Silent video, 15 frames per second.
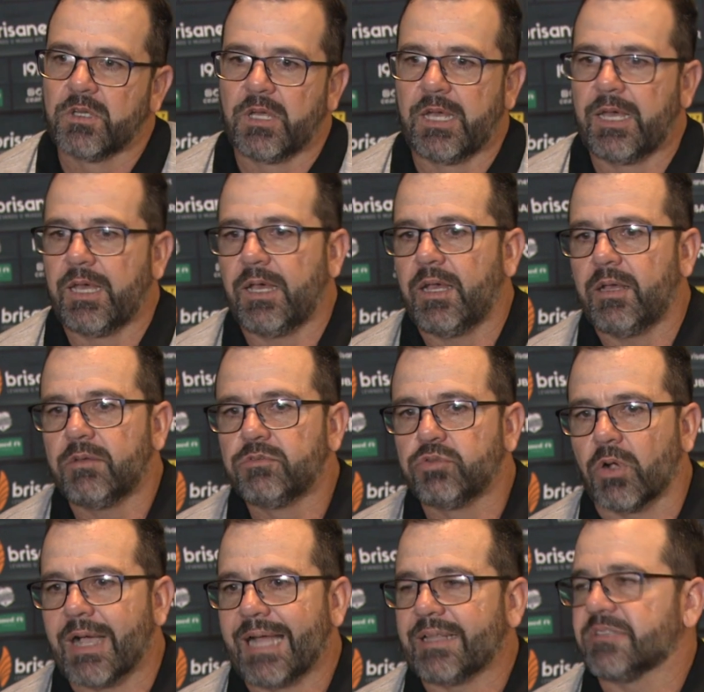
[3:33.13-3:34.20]
é,
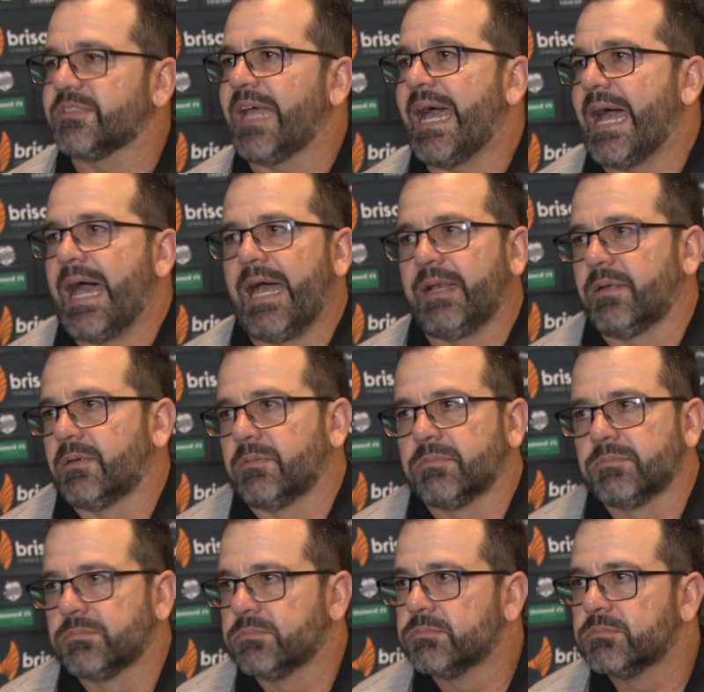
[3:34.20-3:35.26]
jogadas na área,
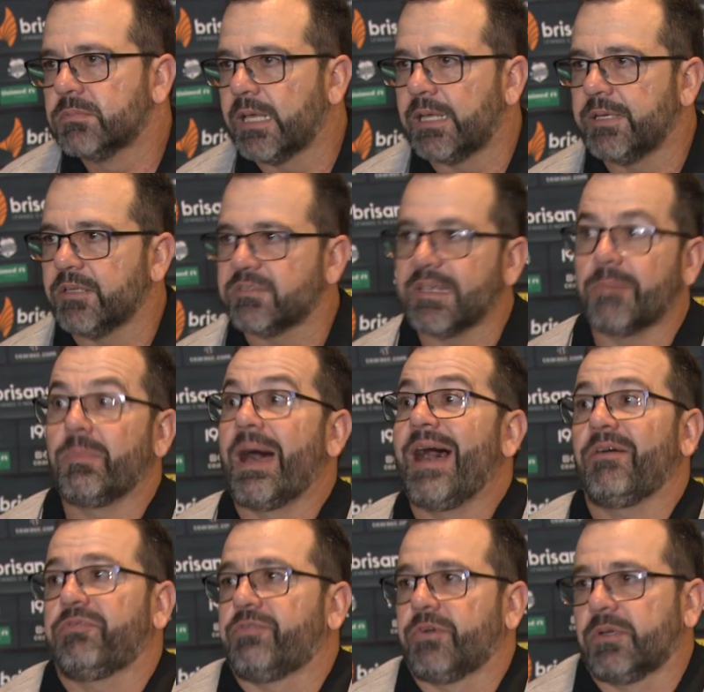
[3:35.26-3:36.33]
né, nesse
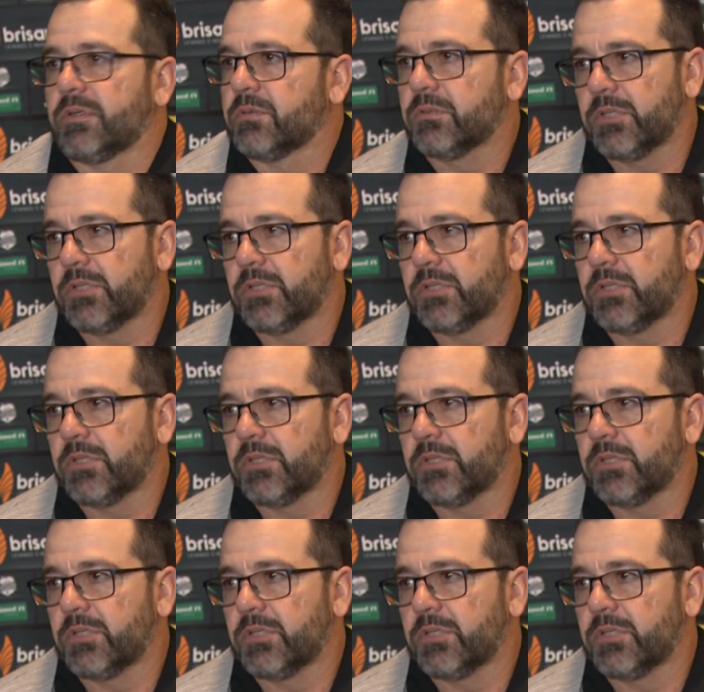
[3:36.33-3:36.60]
abafa.